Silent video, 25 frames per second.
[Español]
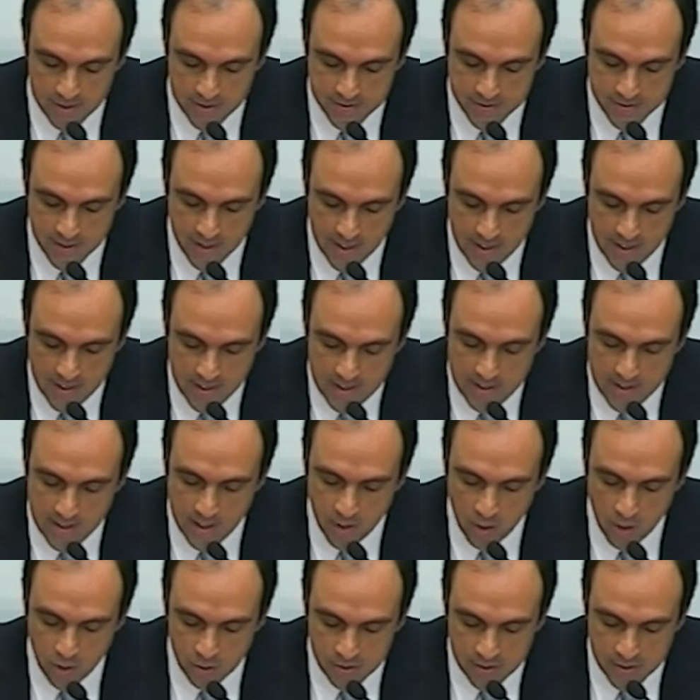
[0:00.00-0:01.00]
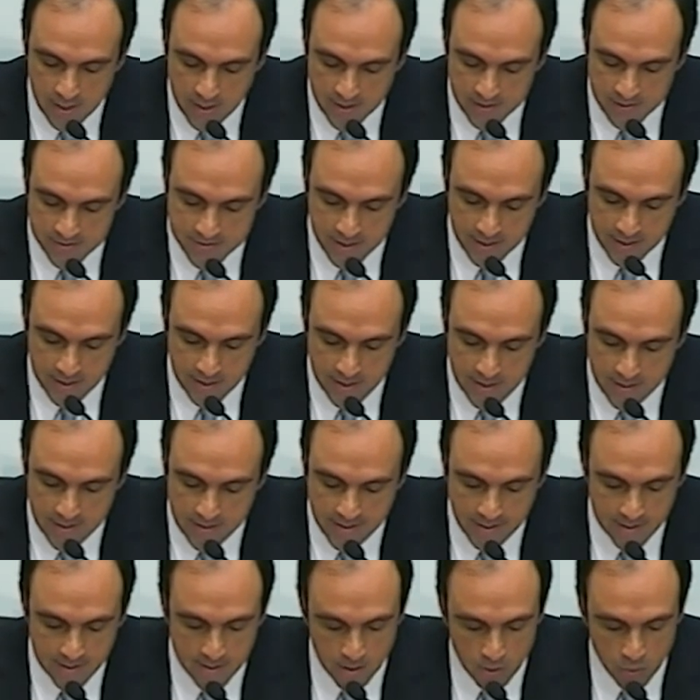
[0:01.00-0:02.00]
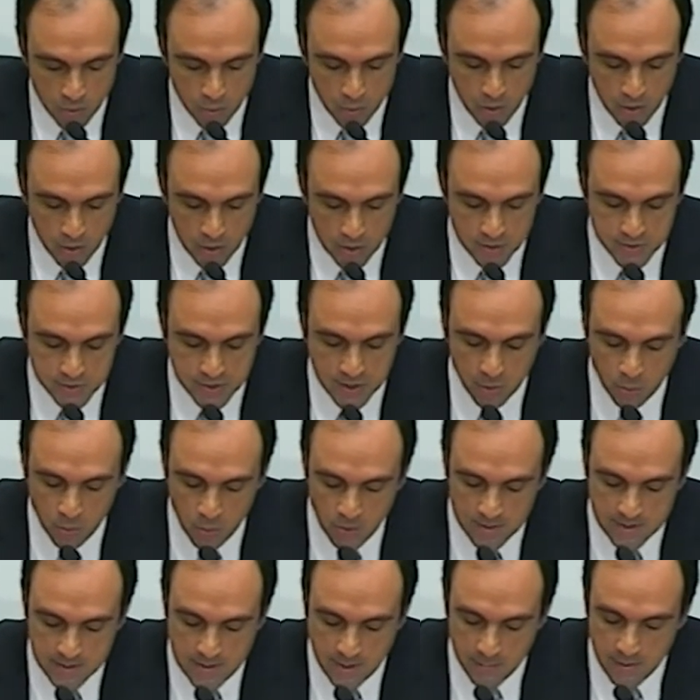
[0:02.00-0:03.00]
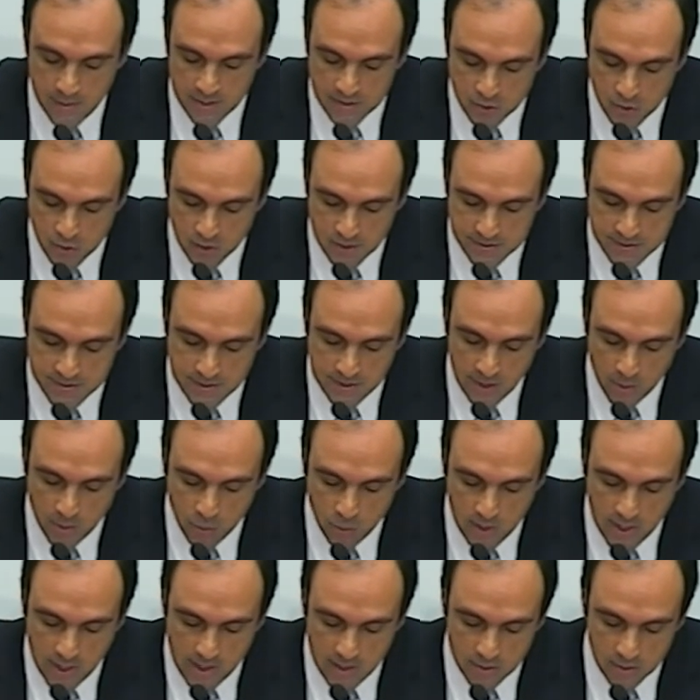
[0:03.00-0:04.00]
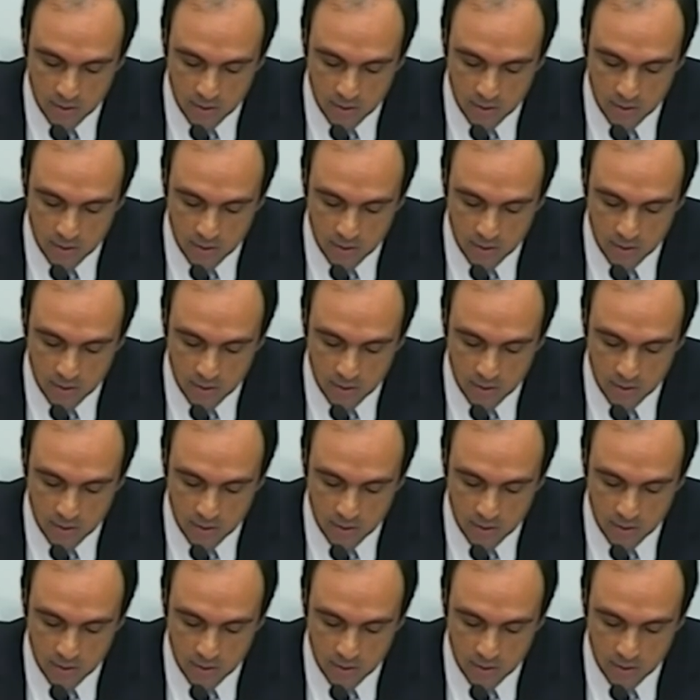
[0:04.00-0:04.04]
y encontrarse en cada uno de los 50 plazones inaugurados,